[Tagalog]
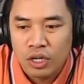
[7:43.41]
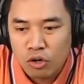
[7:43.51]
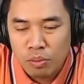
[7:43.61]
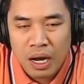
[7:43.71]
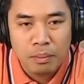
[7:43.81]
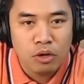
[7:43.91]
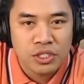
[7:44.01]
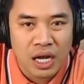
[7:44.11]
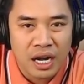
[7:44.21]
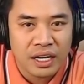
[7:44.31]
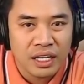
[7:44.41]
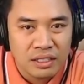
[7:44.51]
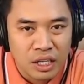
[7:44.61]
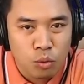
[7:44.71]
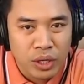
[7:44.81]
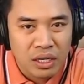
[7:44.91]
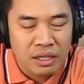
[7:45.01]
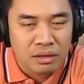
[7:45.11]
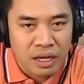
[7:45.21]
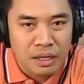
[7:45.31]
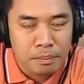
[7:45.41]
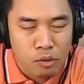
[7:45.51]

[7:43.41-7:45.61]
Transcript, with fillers: humabol sa RNT weekly training